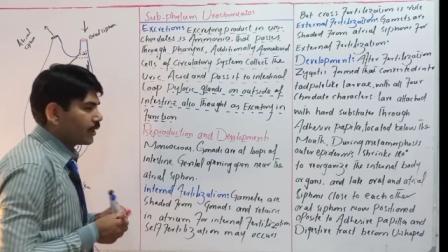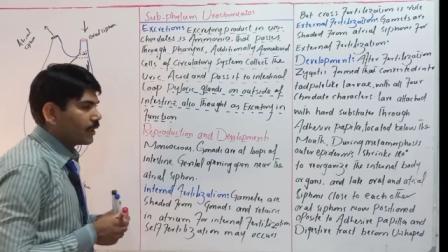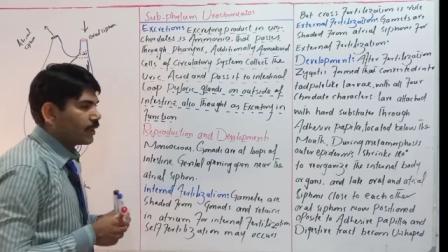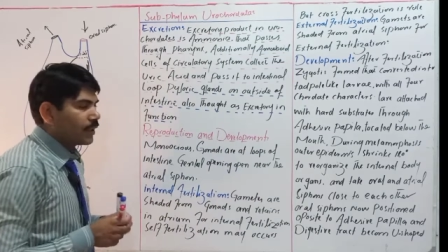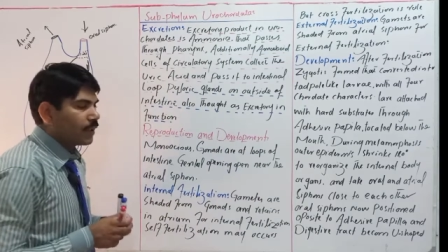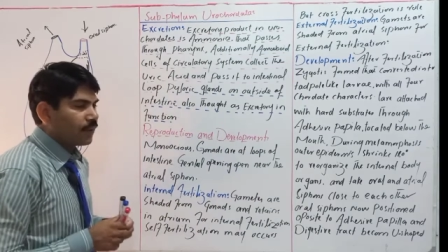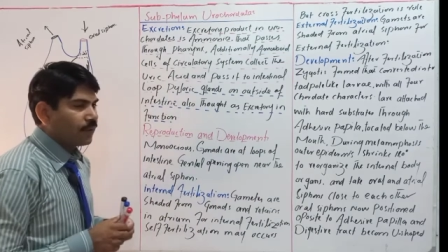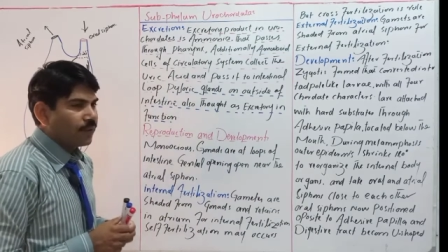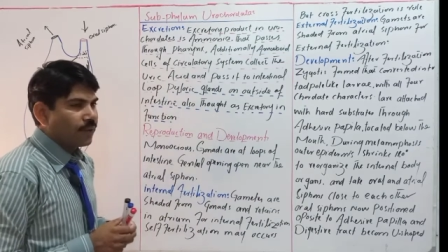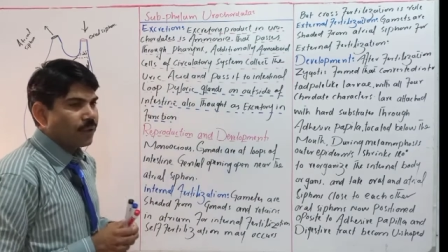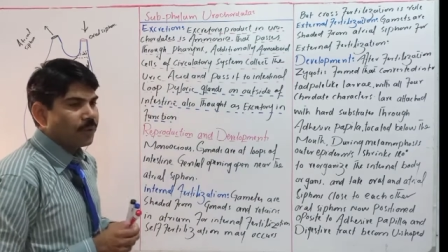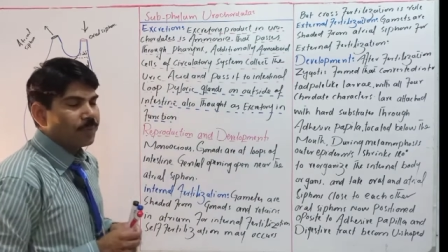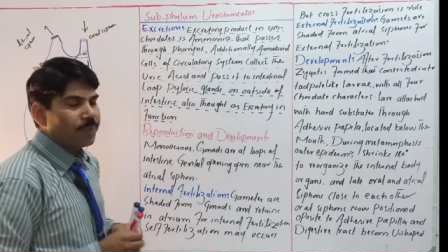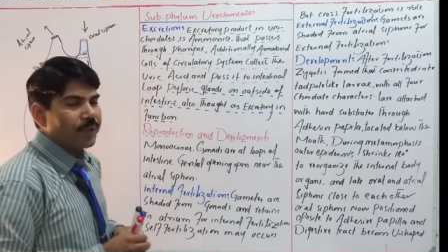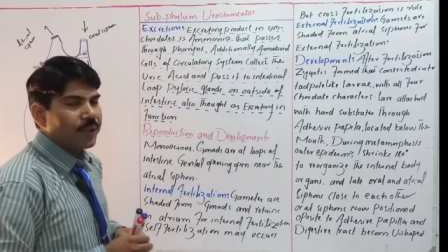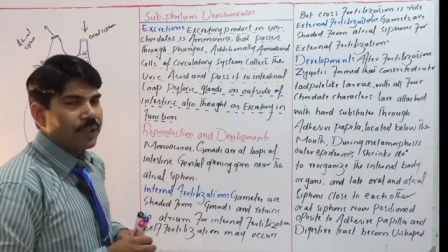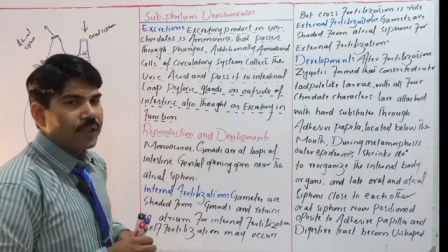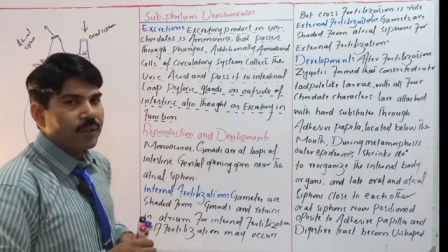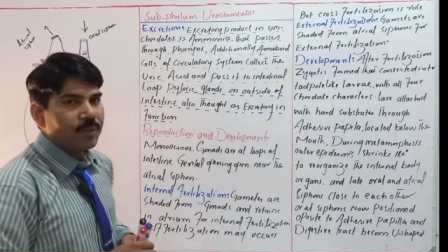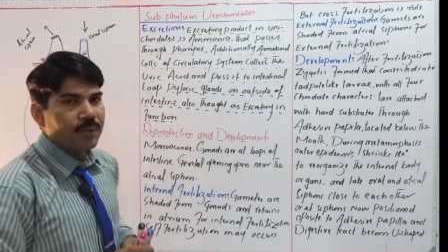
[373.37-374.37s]
एंड
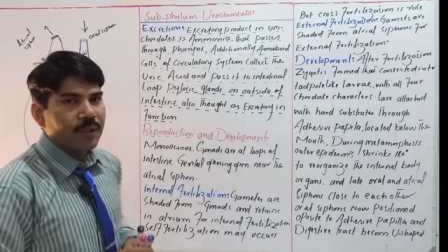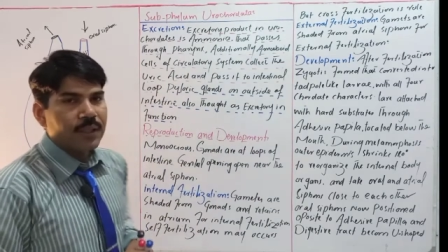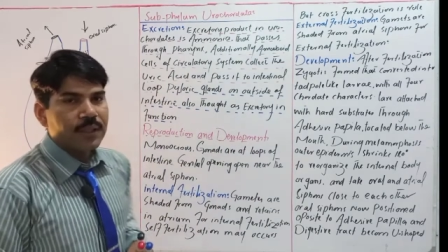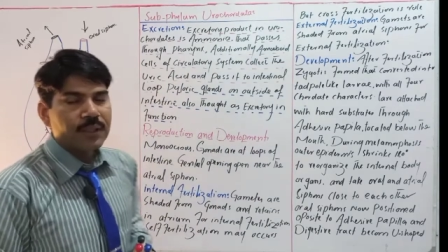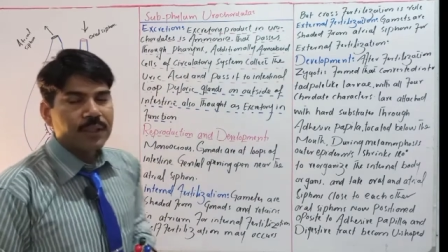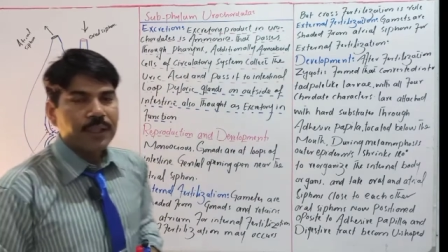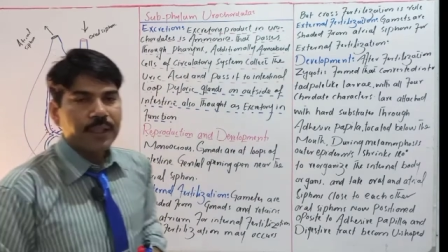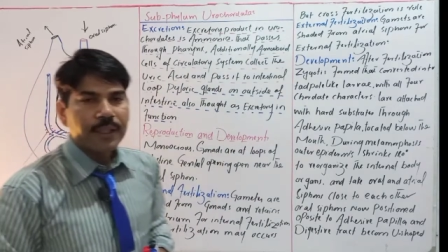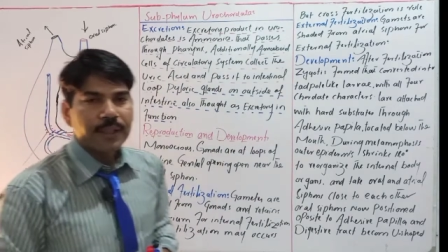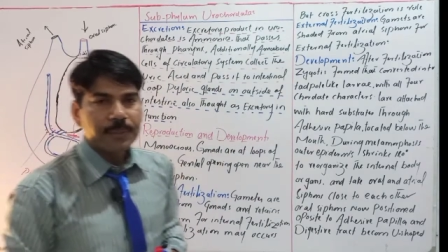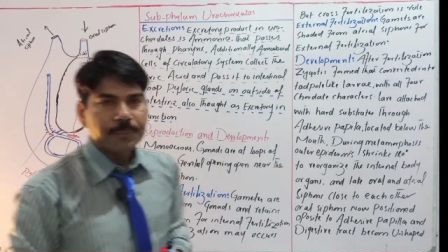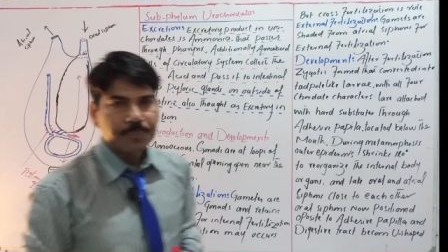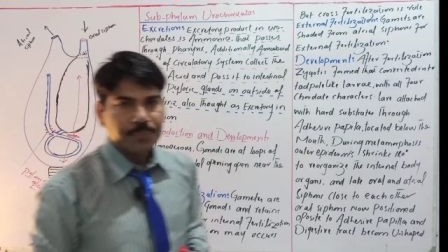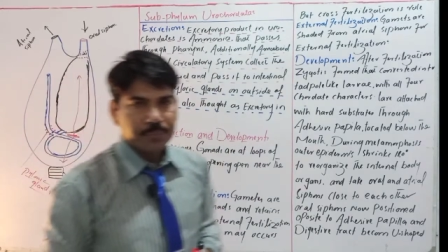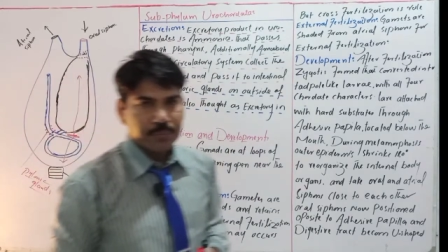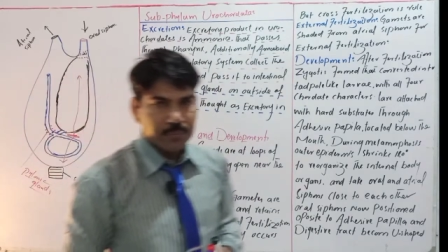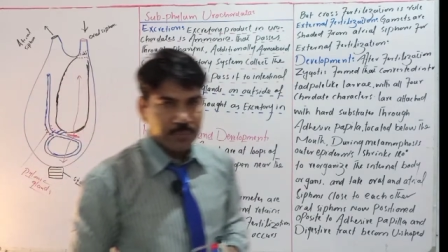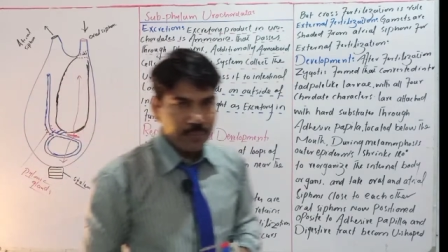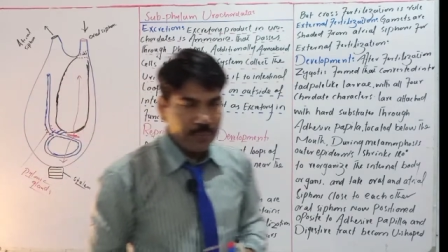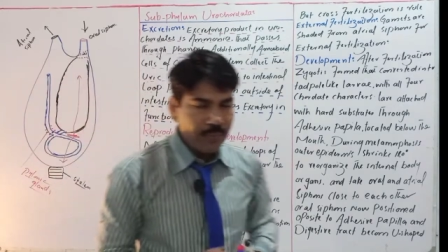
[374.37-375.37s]
डेवलपमेंट की बात करें
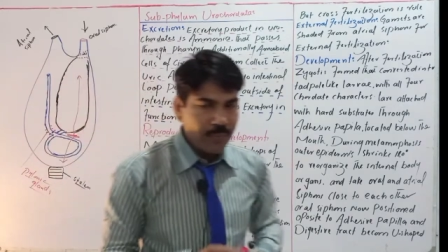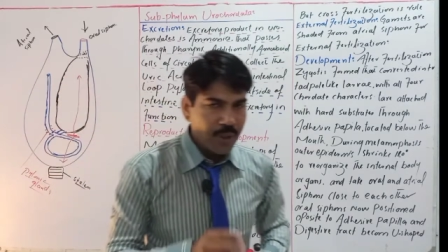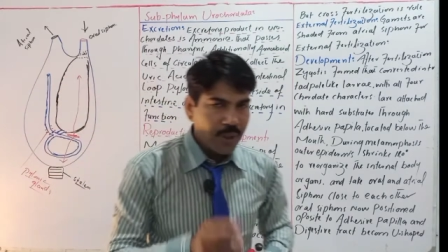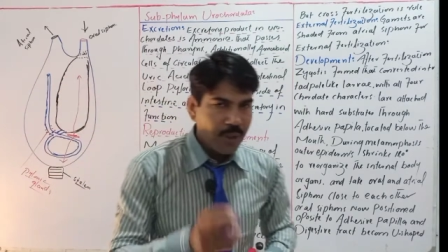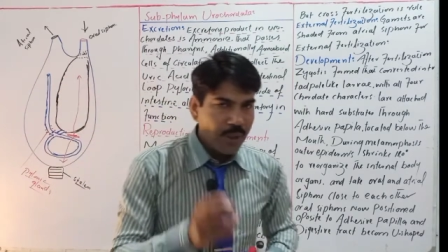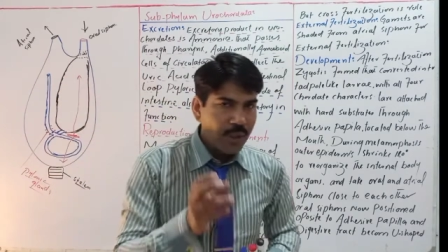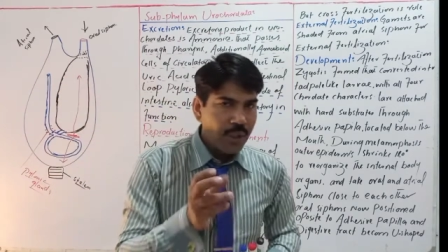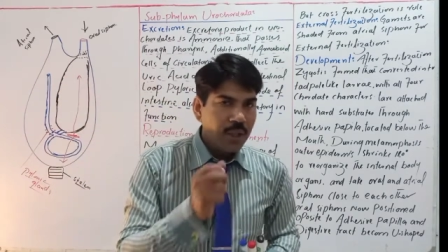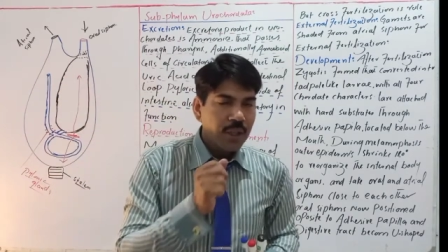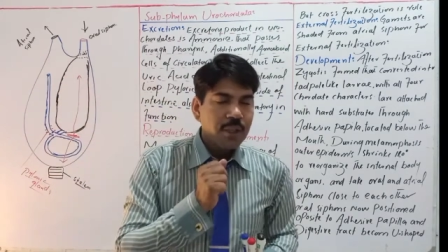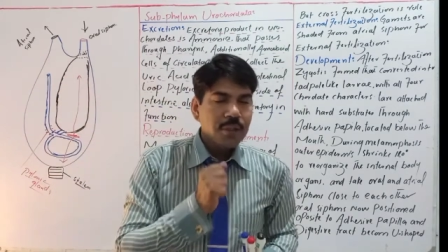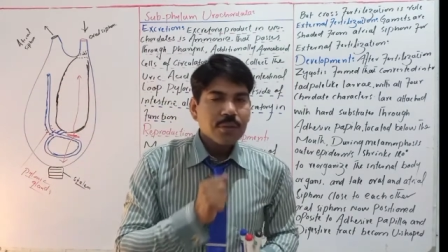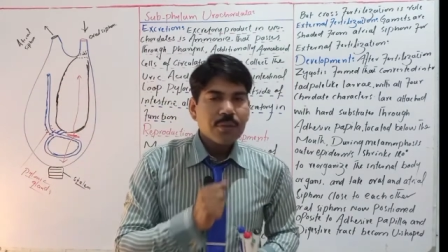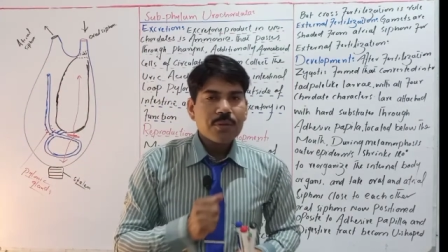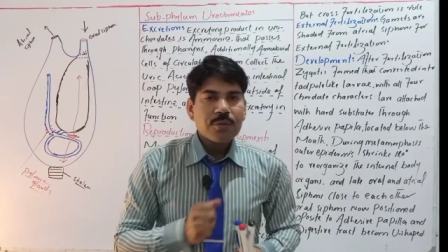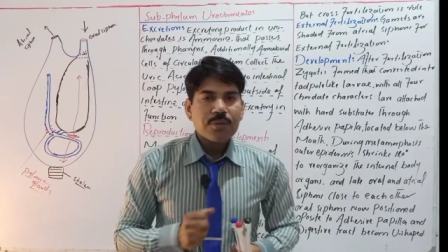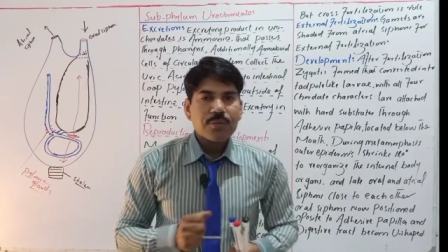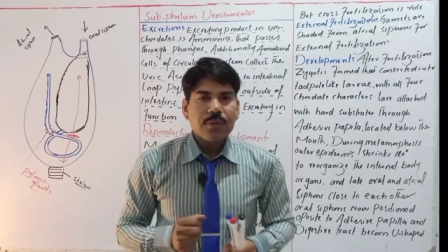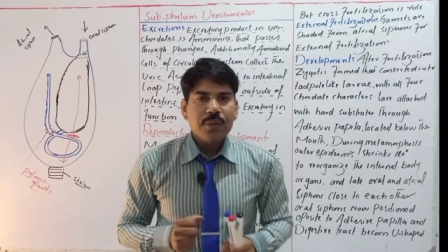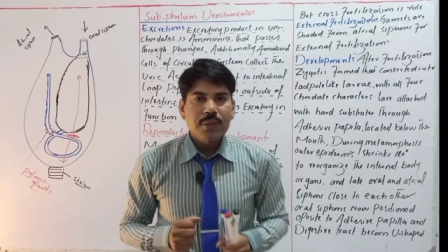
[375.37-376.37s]
तो
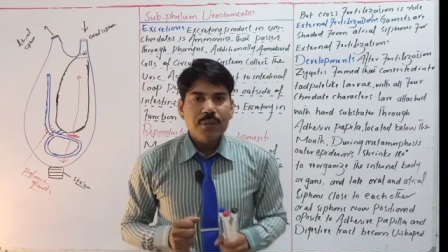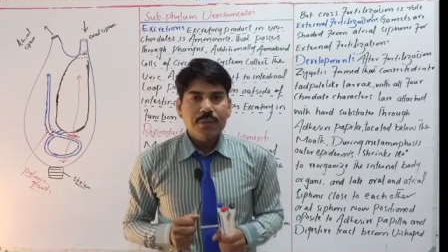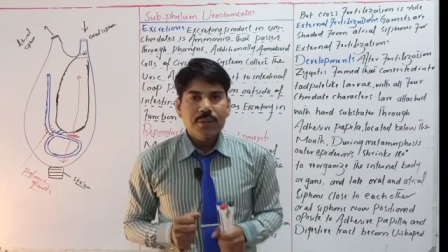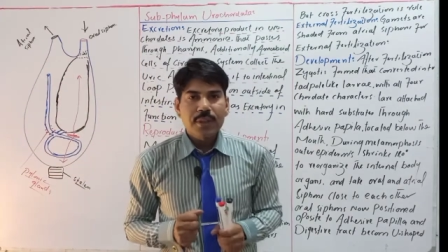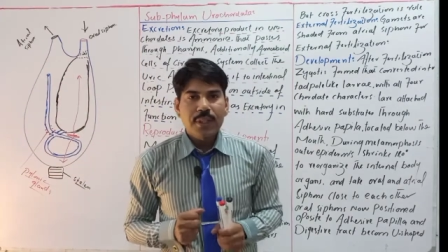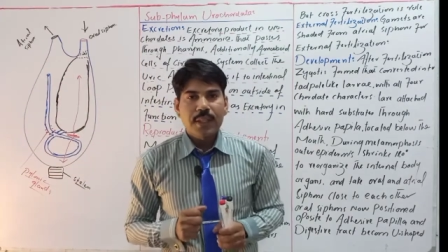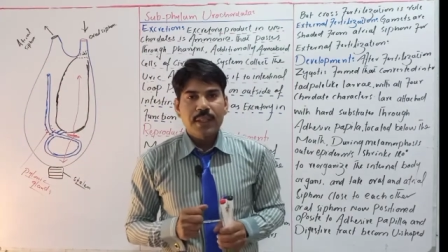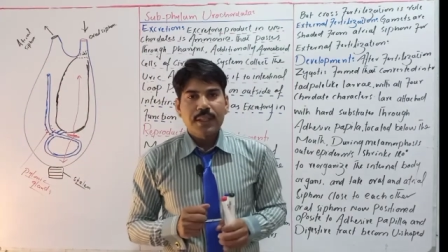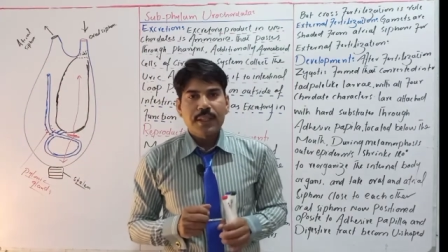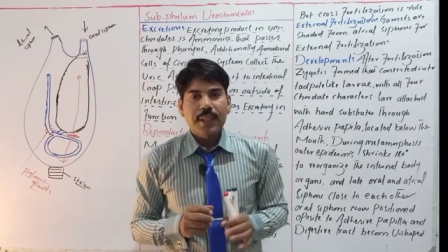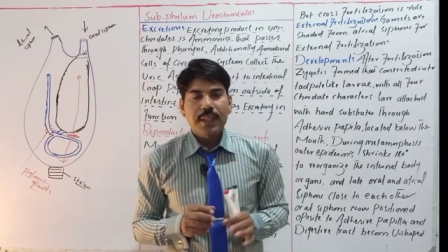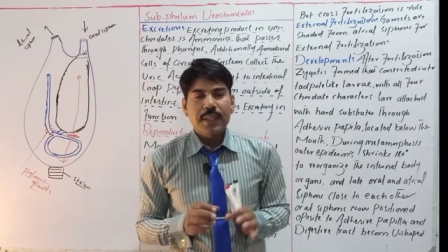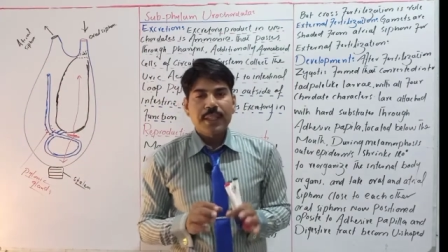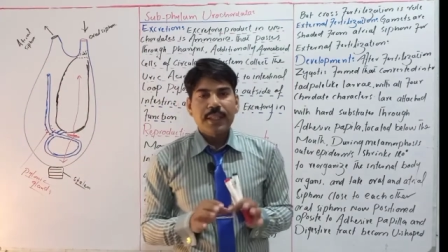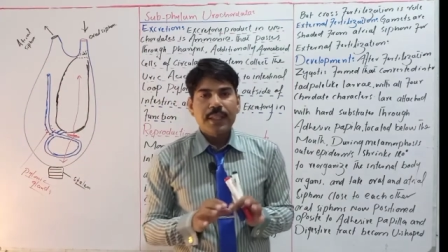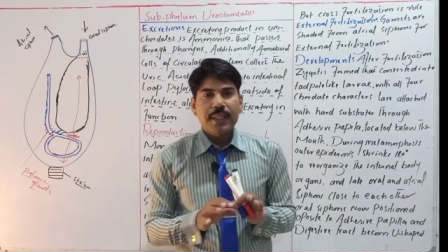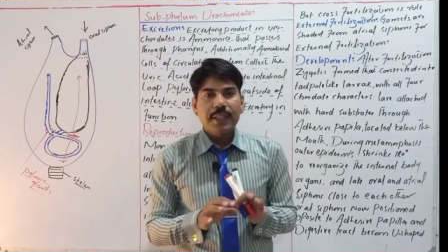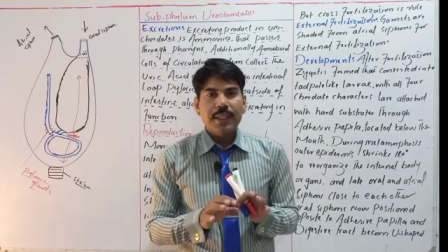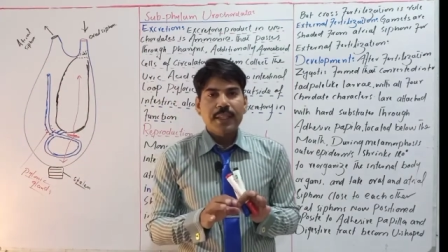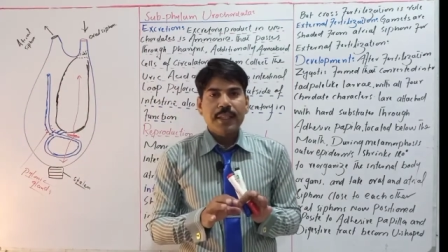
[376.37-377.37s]
स्टूडेंट्स वो कहता है
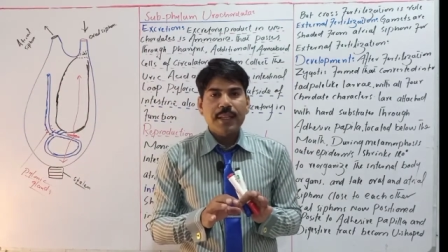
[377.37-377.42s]
कि